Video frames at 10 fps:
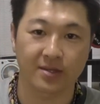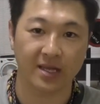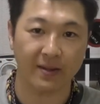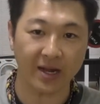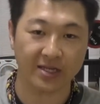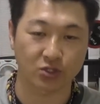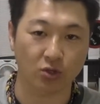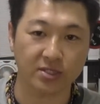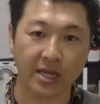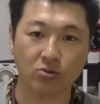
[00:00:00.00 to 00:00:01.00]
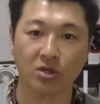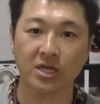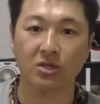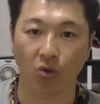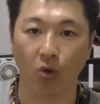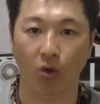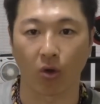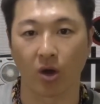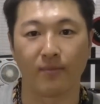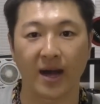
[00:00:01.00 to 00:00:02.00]
で、やはり女性といえ
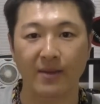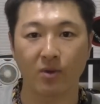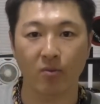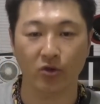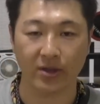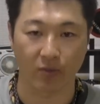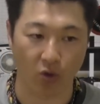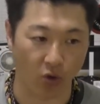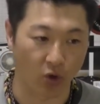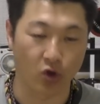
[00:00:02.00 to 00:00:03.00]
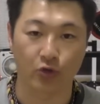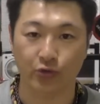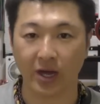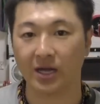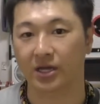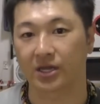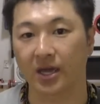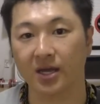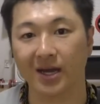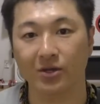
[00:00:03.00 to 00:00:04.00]
ど、前ももでも負荷が
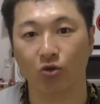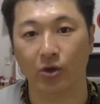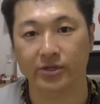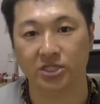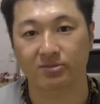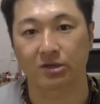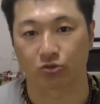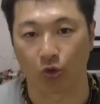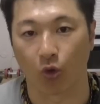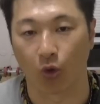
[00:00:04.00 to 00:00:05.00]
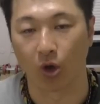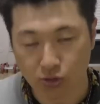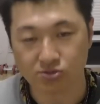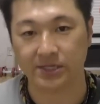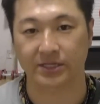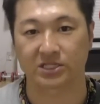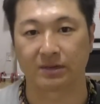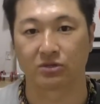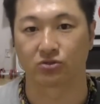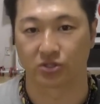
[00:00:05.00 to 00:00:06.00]
限界を超えてしまうと太くなってし
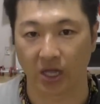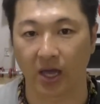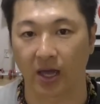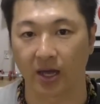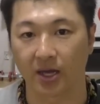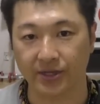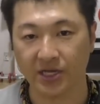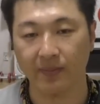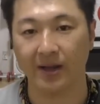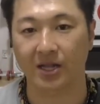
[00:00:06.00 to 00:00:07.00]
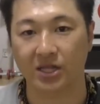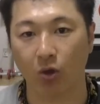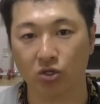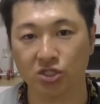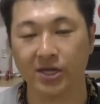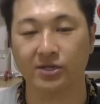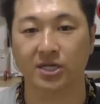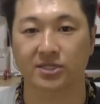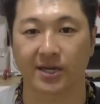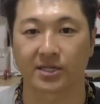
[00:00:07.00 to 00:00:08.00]
まうんで、できればやってほしい
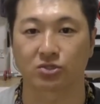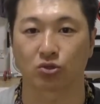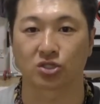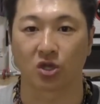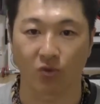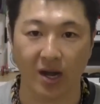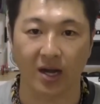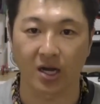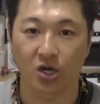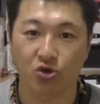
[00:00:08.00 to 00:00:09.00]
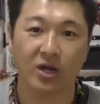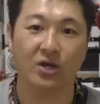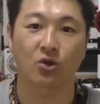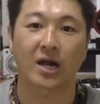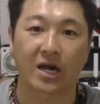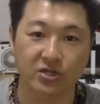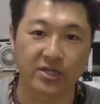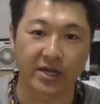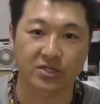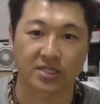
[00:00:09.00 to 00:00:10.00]
エクササイズとしては、負荷の軽
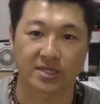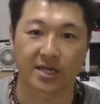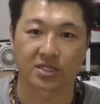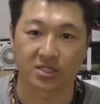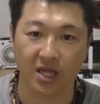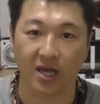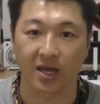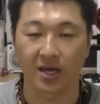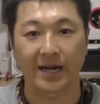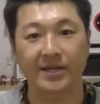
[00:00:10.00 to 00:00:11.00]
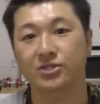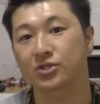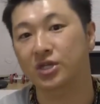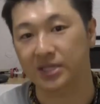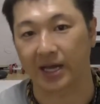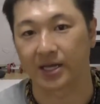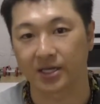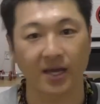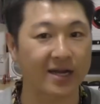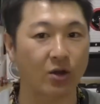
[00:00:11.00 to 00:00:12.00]
いエクササイズでやりすぎない
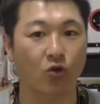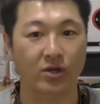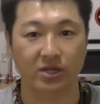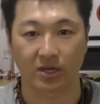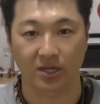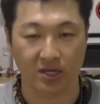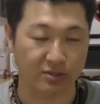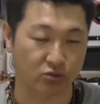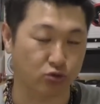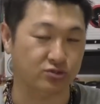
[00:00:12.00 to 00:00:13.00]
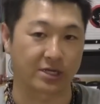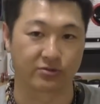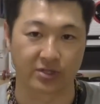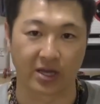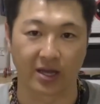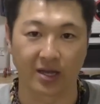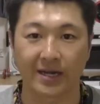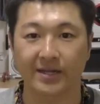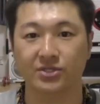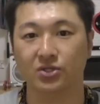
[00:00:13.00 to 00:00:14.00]
限界を超えてるつまり太くなるんで
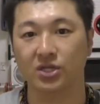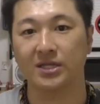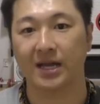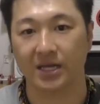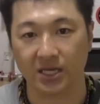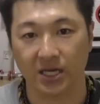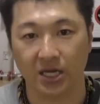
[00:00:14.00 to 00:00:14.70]
やりすぎない